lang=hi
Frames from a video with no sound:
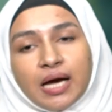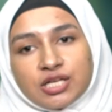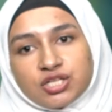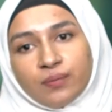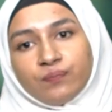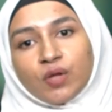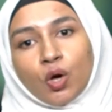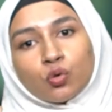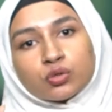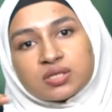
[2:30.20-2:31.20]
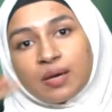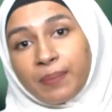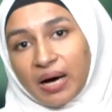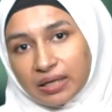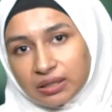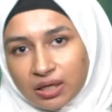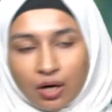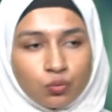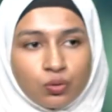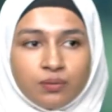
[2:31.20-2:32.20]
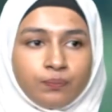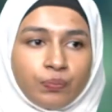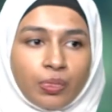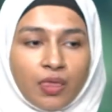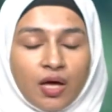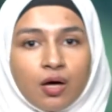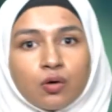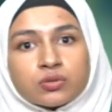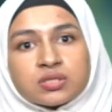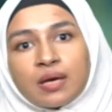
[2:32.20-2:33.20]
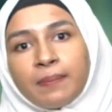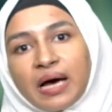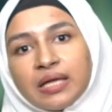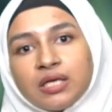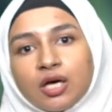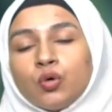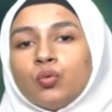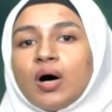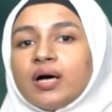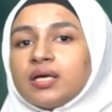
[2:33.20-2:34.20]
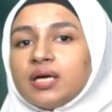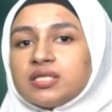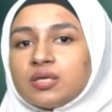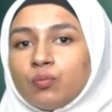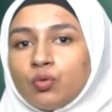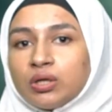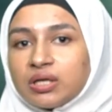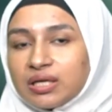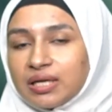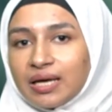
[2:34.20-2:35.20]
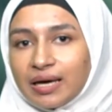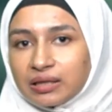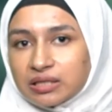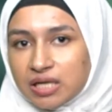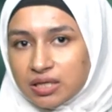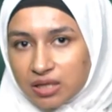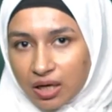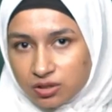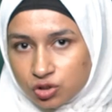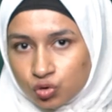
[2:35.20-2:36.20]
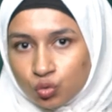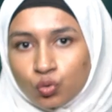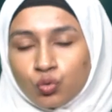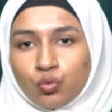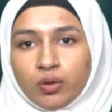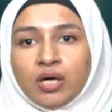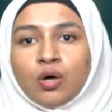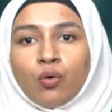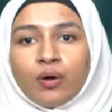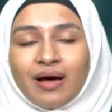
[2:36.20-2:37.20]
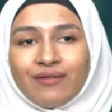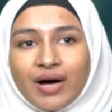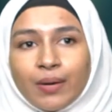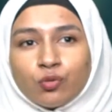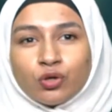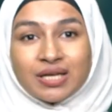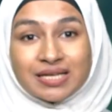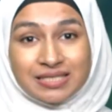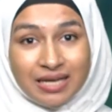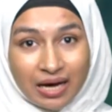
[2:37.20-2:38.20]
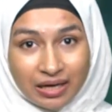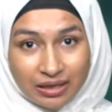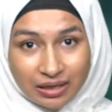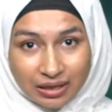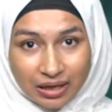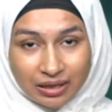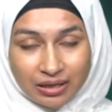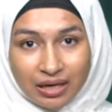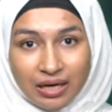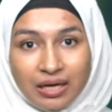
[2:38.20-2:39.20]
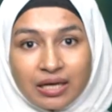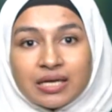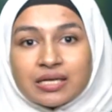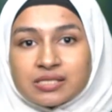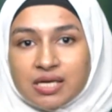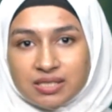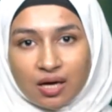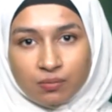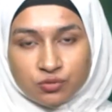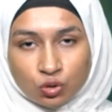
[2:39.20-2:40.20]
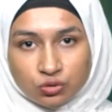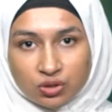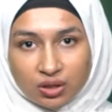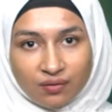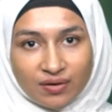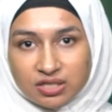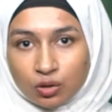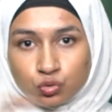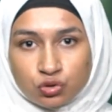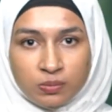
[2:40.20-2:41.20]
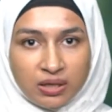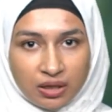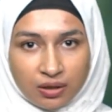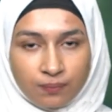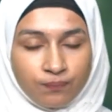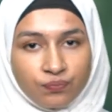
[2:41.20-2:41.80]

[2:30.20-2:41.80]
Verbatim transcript: अच्छा उसके बाद क्या हुआ उसके बाद ये हुआ कि जब मुल्क गिर एहतजाजात शुरू हुए और आवाम को नज़र आने लगा कि जैसा हम सोच रहे थे वैसा कुछ भी नहीं है